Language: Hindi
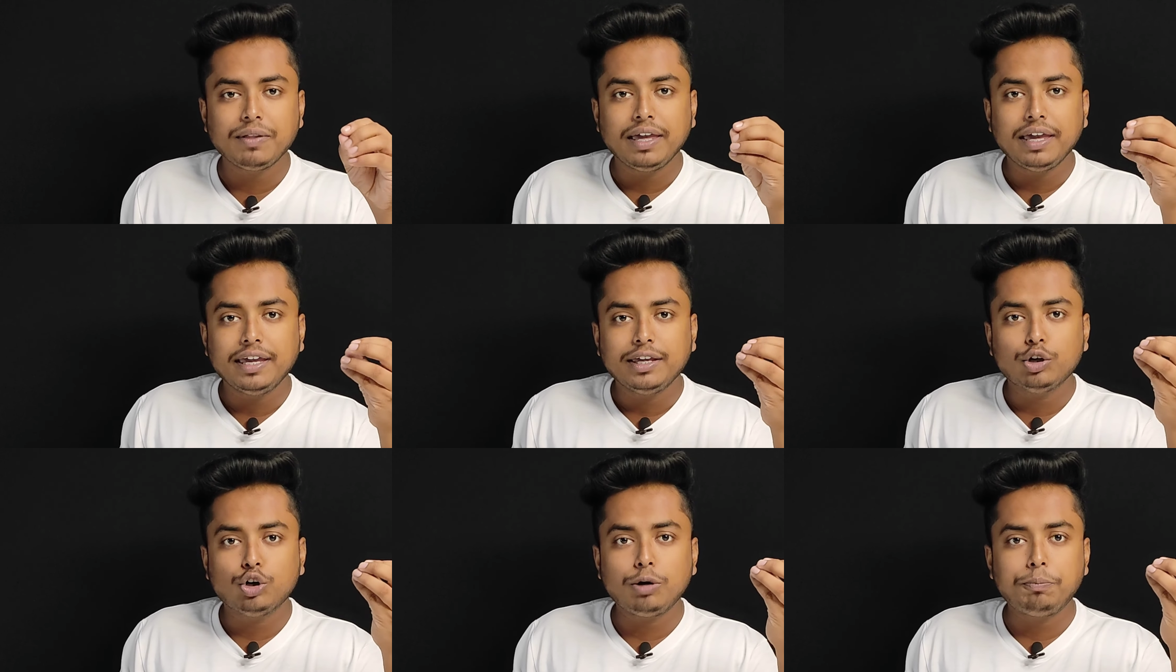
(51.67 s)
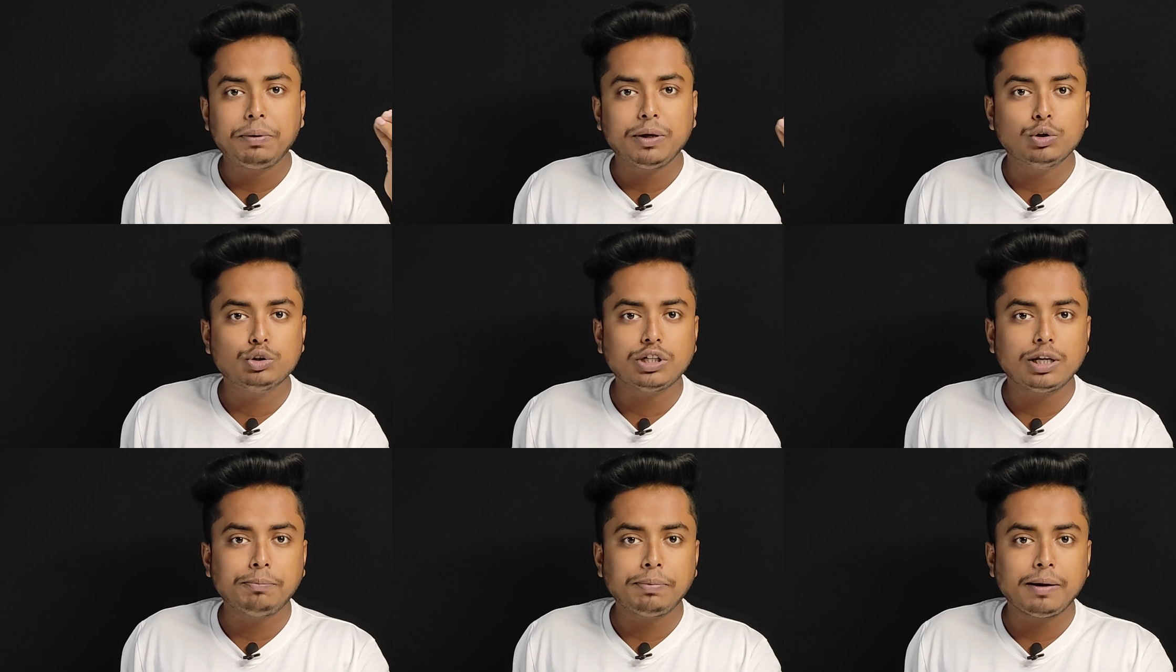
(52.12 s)
क्योंकि
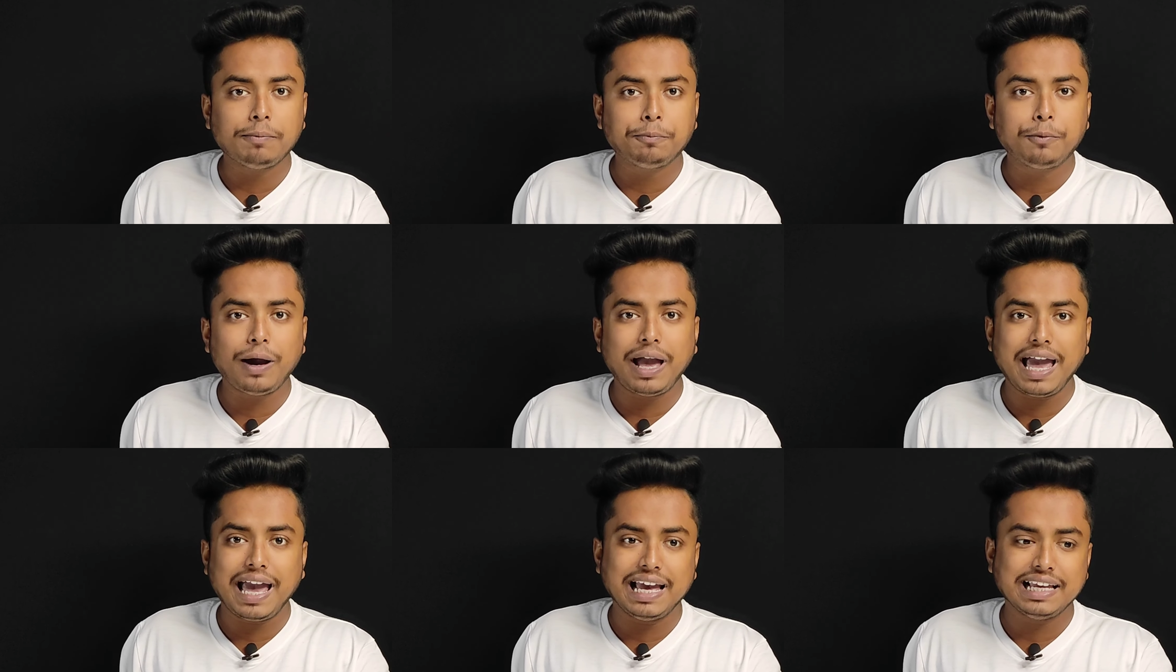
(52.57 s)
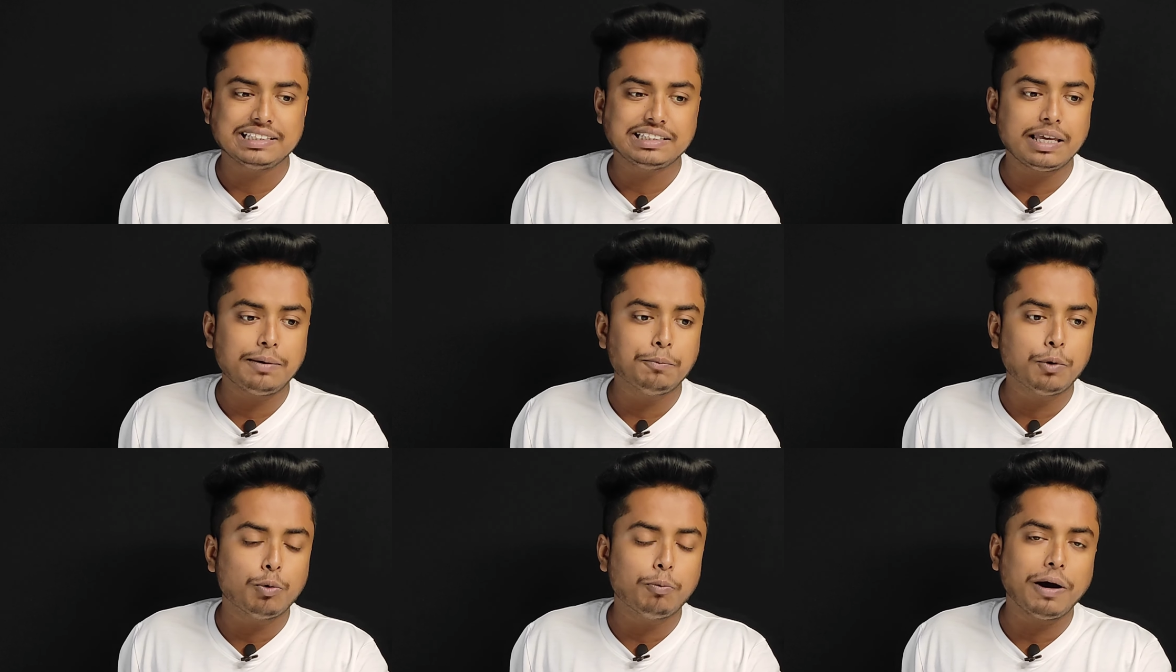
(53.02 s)
फ्यूचर पे आपको
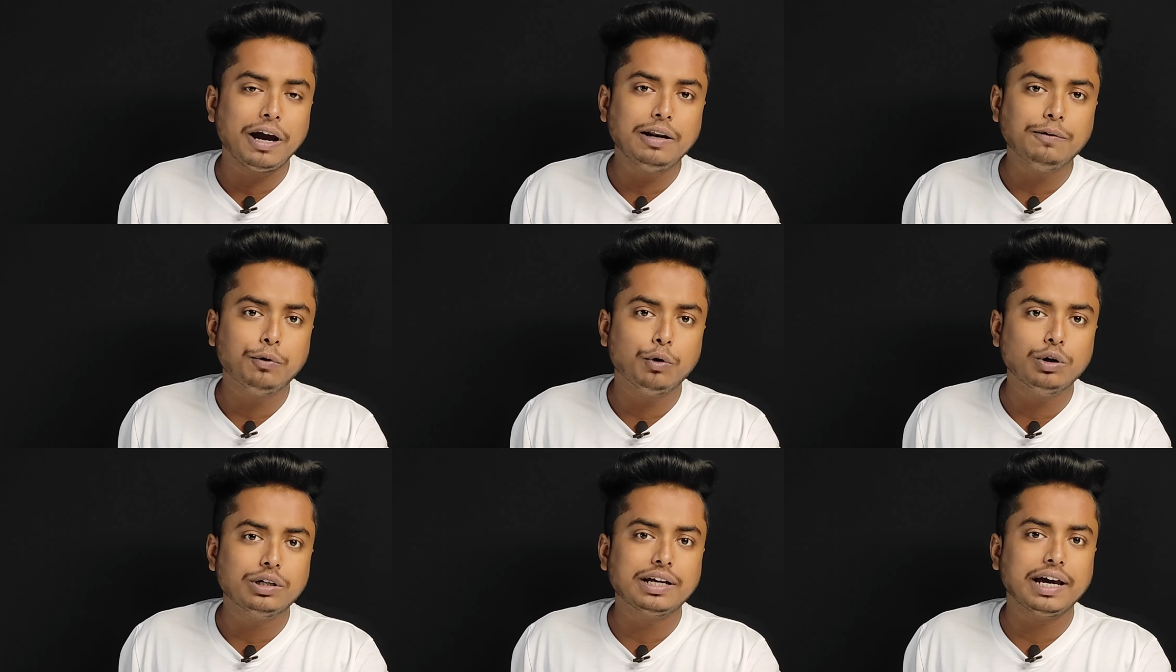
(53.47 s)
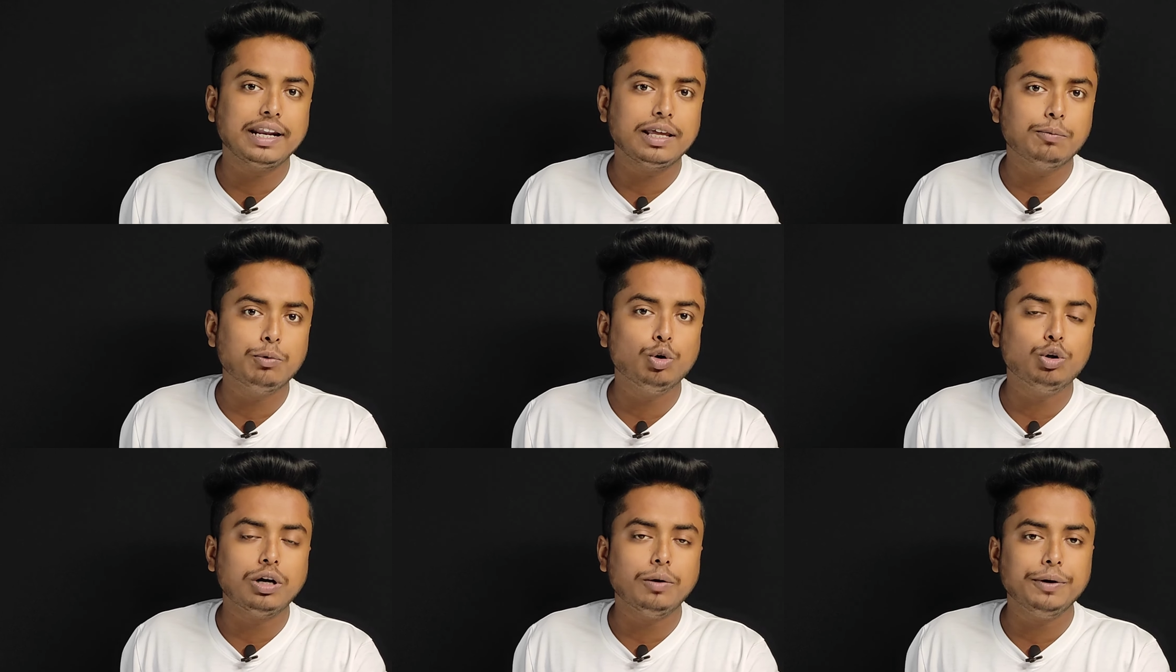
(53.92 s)
ऐसे मोबाइल फ़ोन का
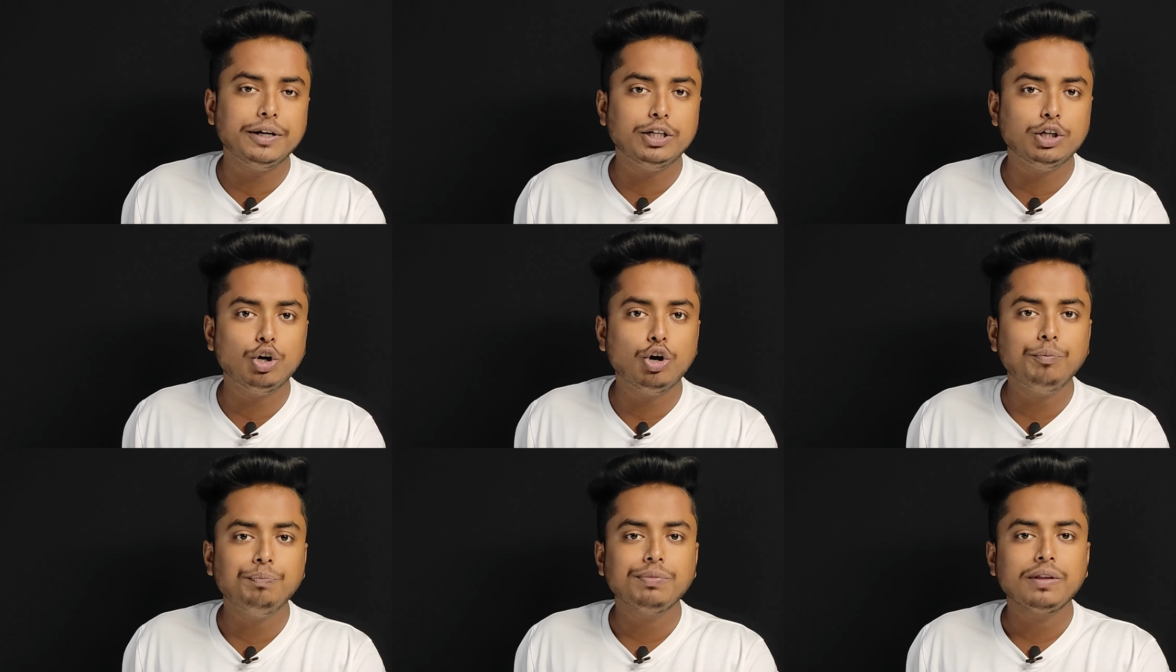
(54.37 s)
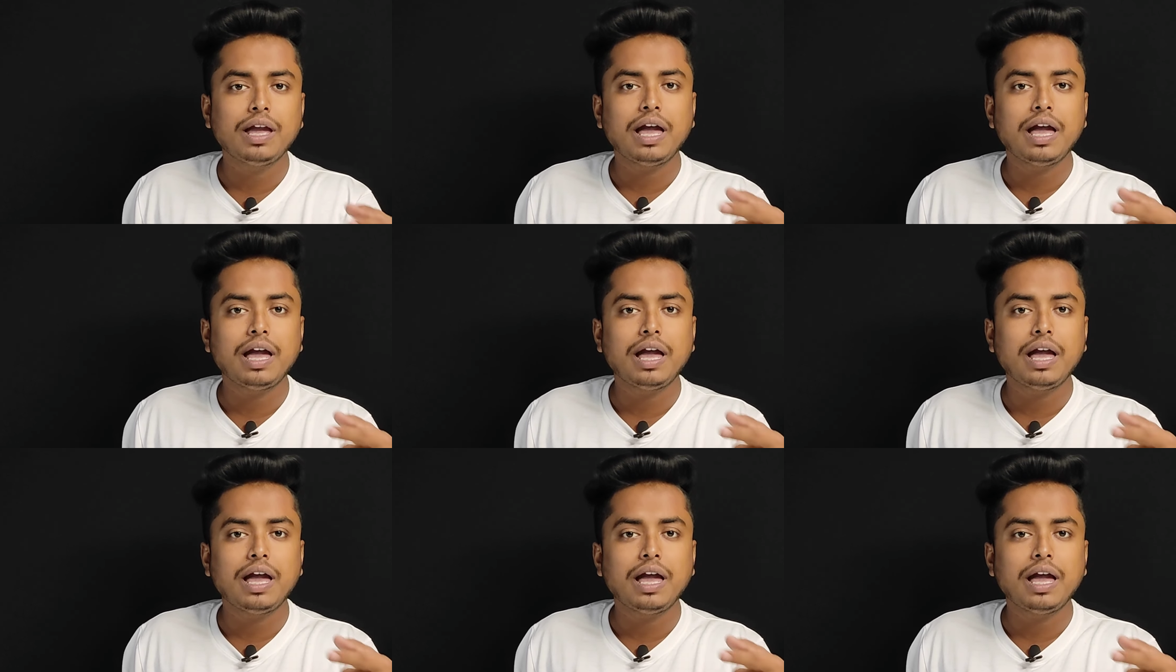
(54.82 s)
रिव्यू का वीडियो